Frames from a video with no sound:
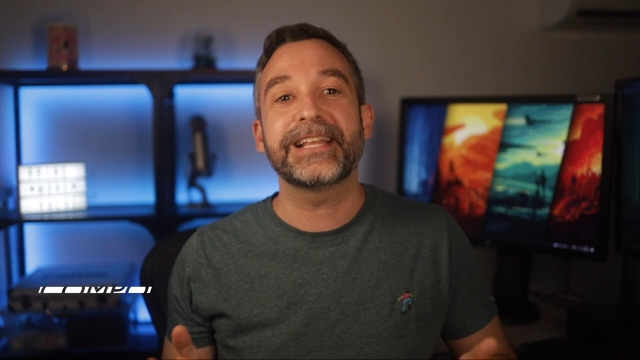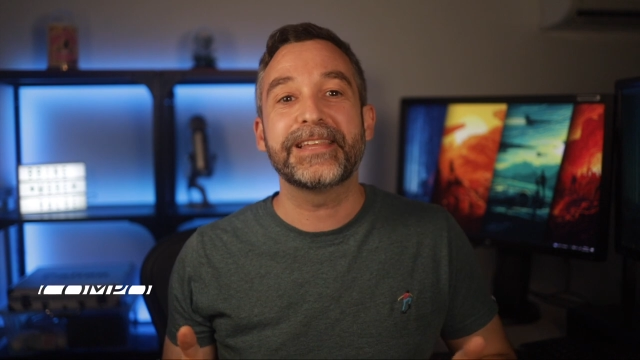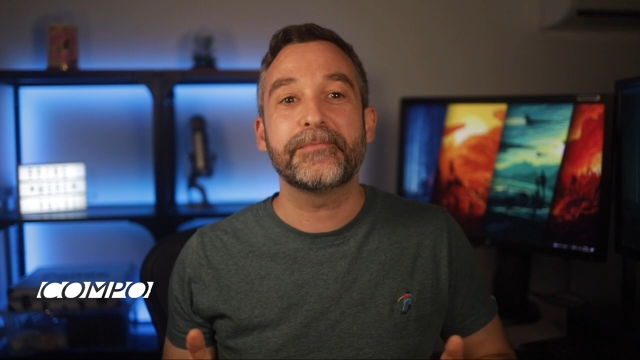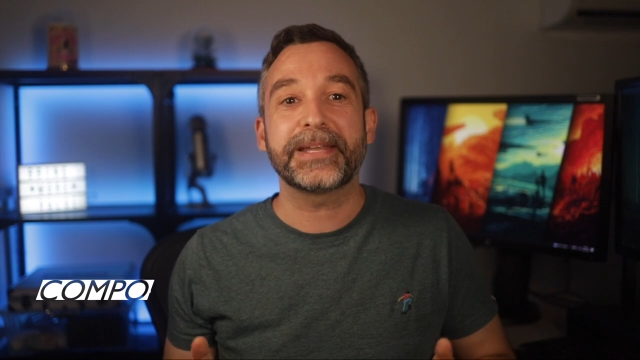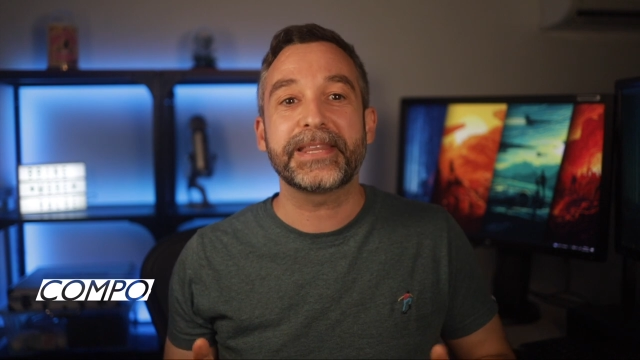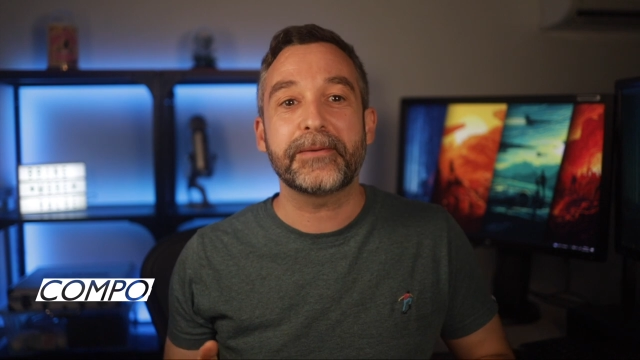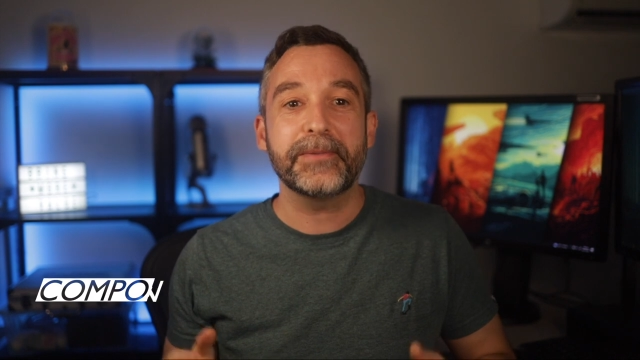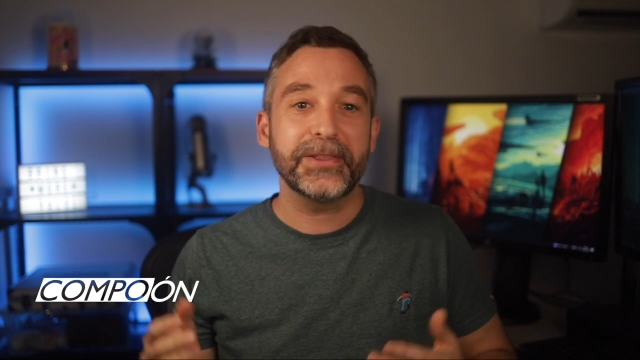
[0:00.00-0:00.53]
al
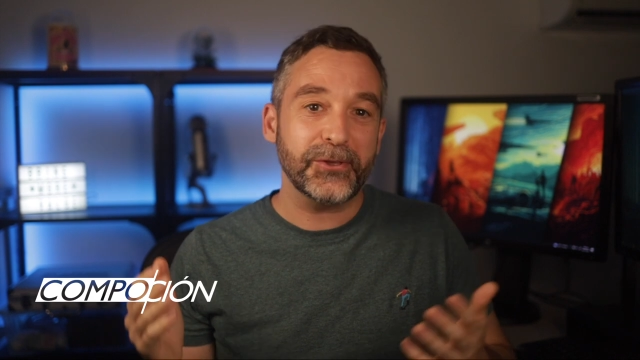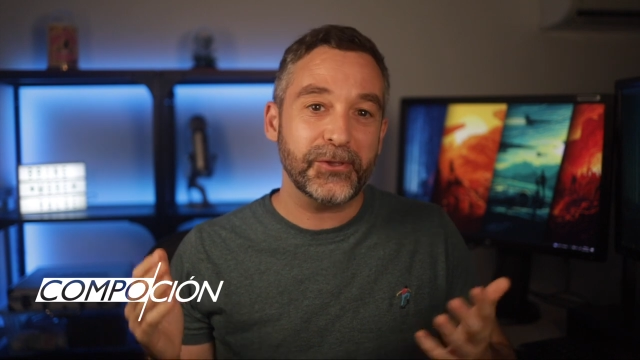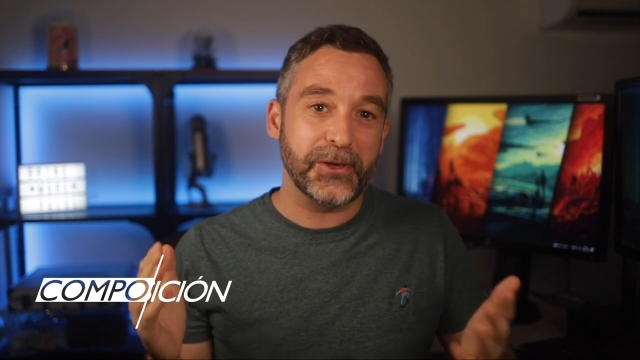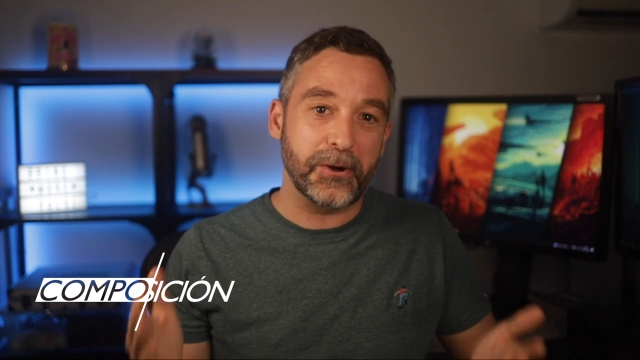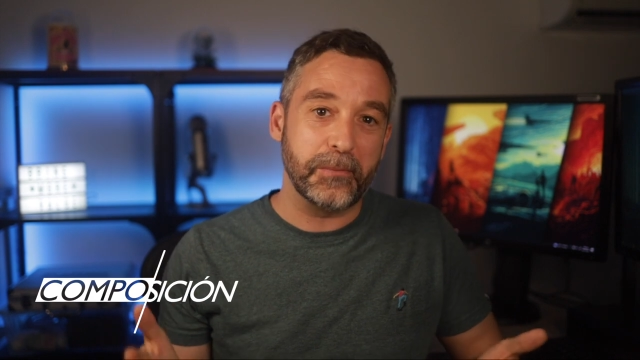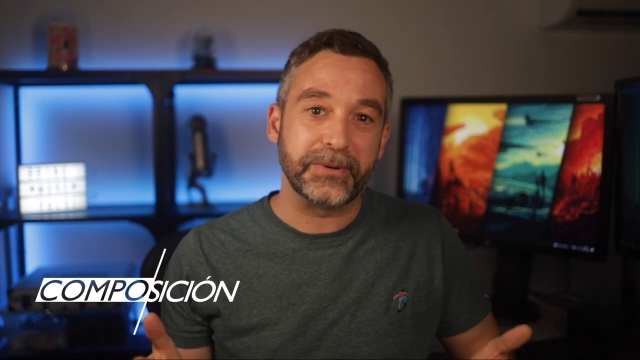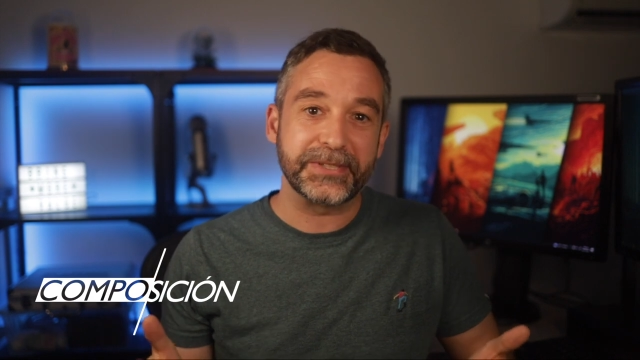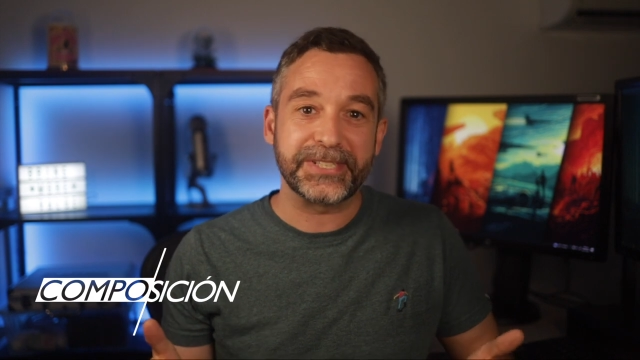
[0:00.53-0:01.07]
departamento de
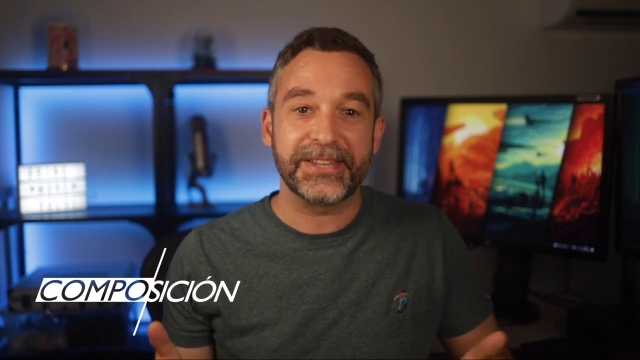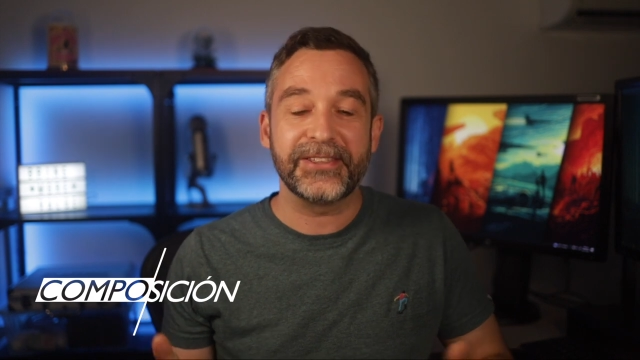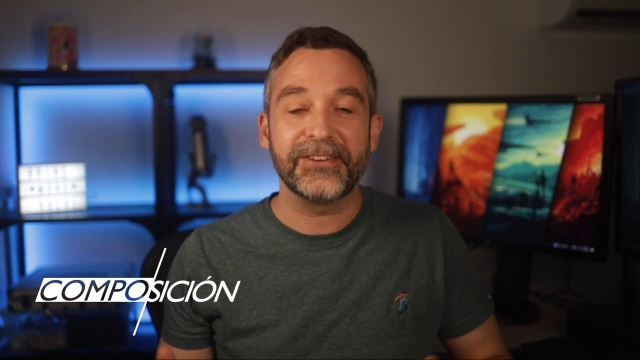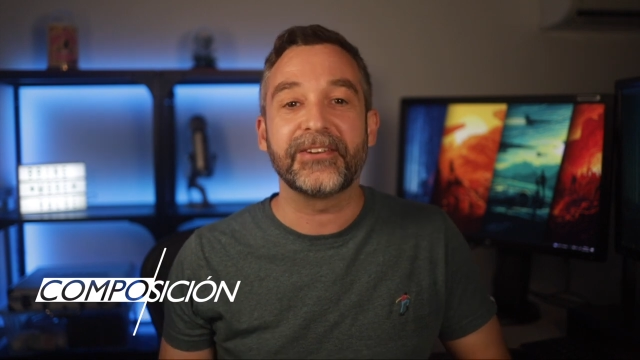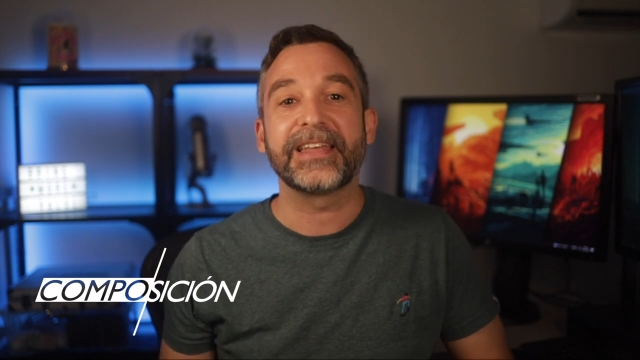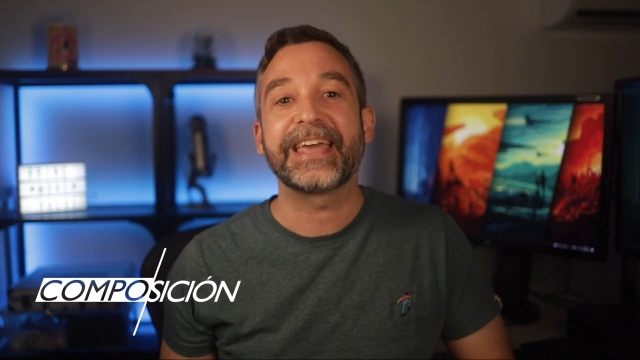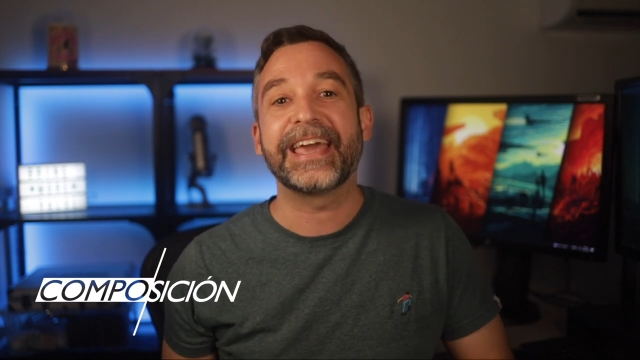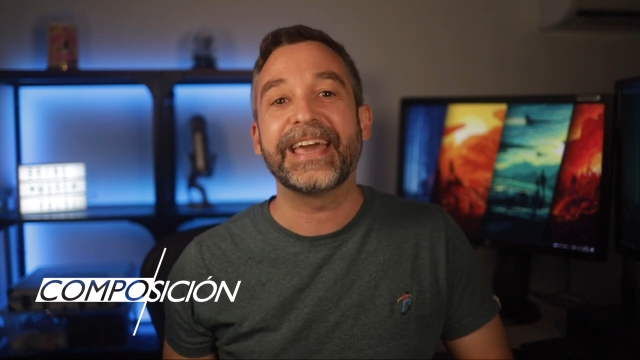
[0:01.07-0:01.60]

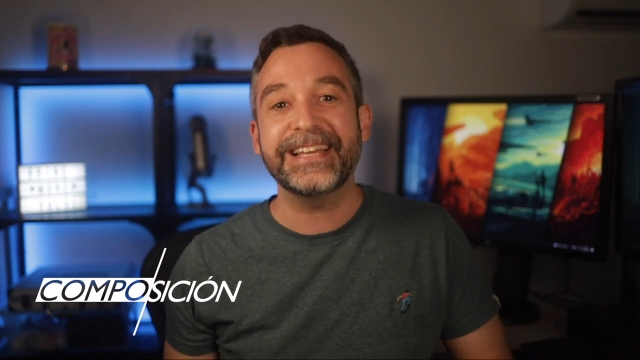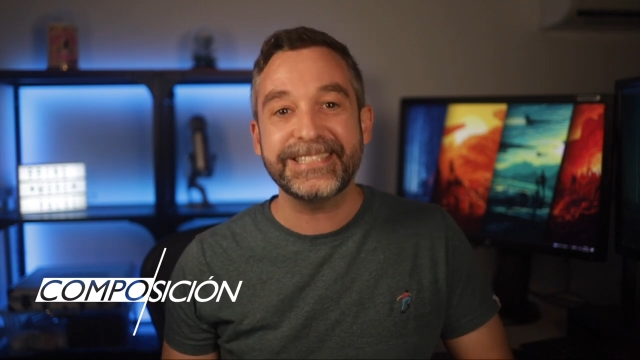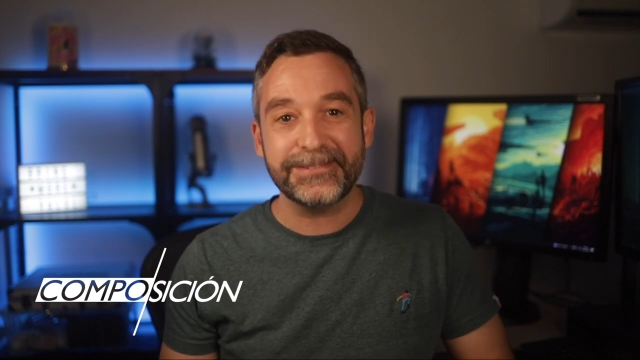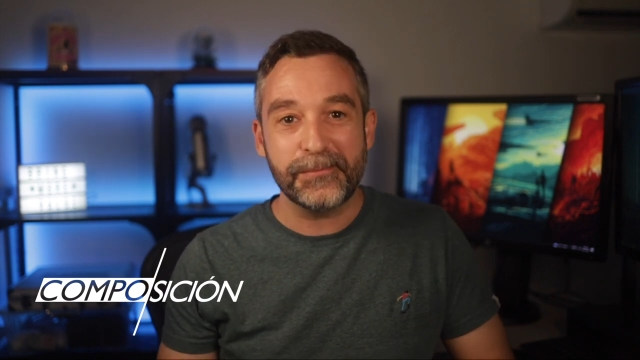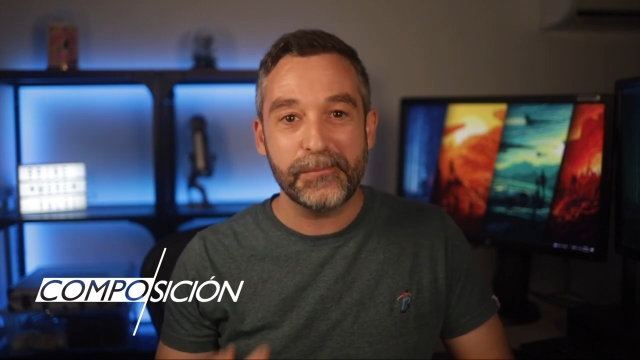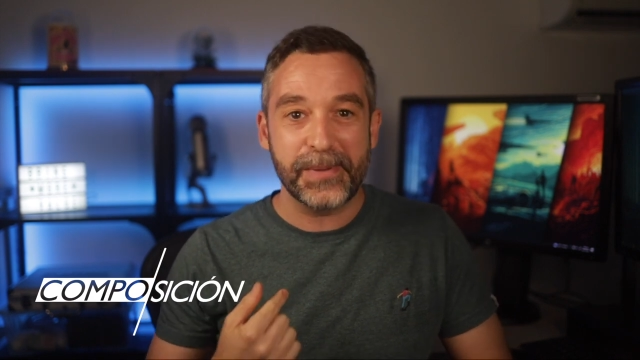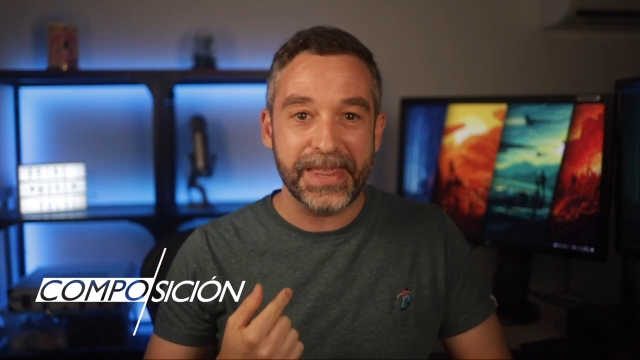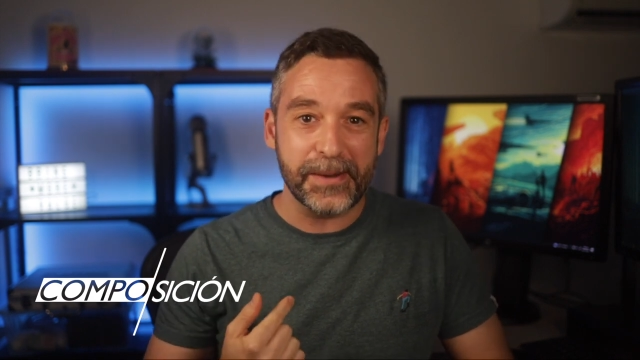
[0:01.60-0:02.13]
composición, que
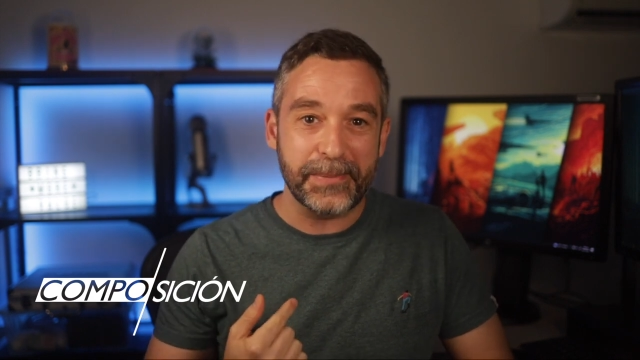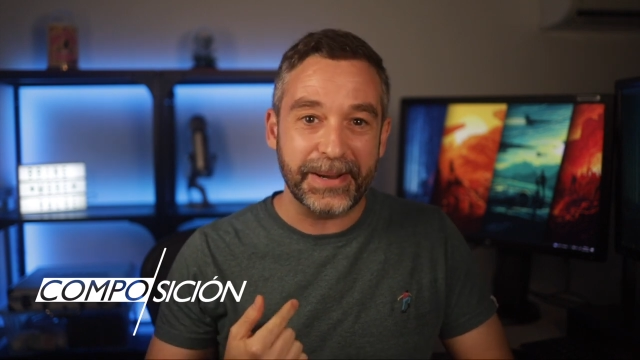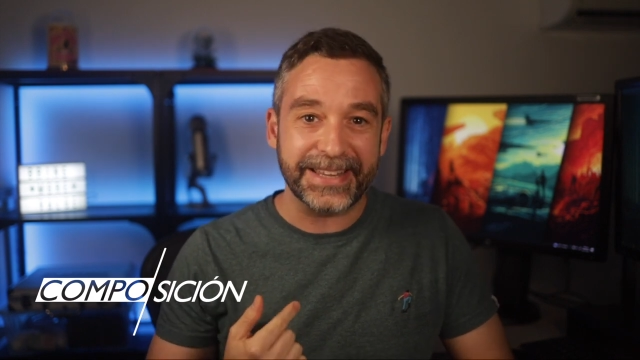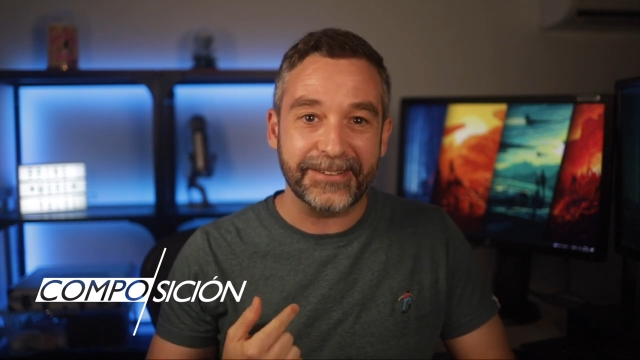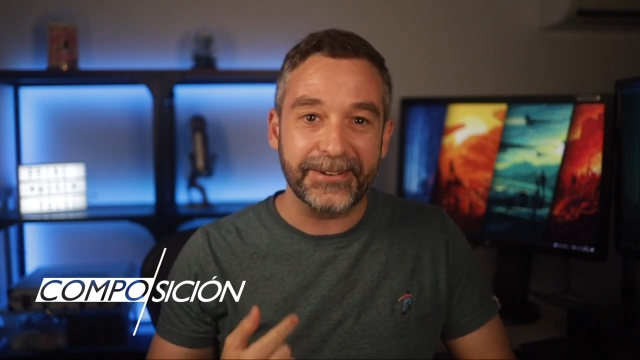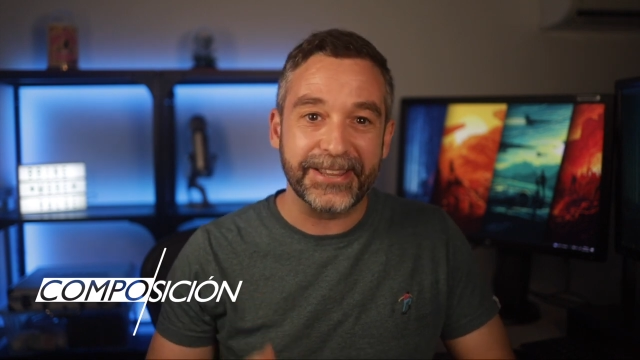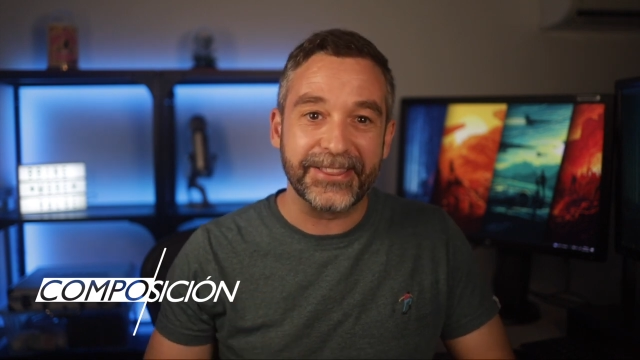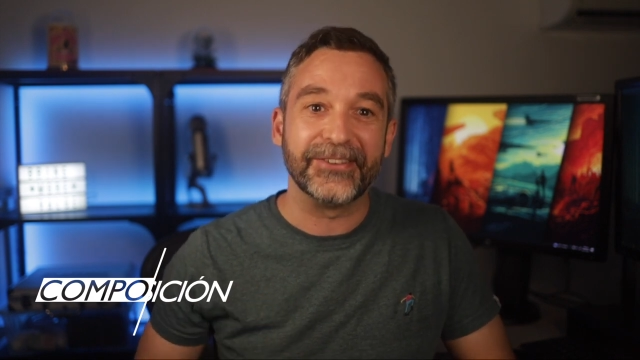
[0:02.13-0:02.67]
es mi
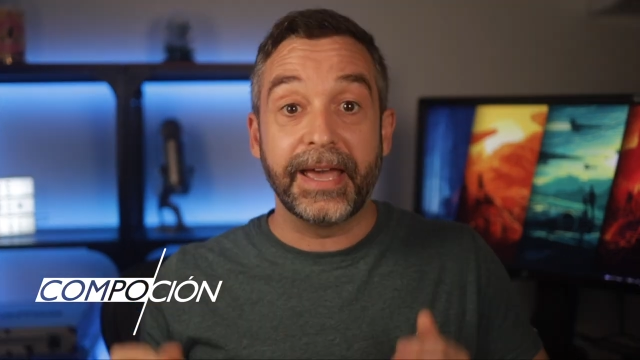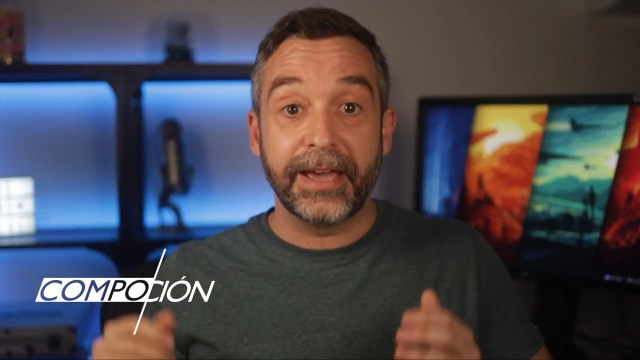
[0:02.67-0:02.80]
departamento.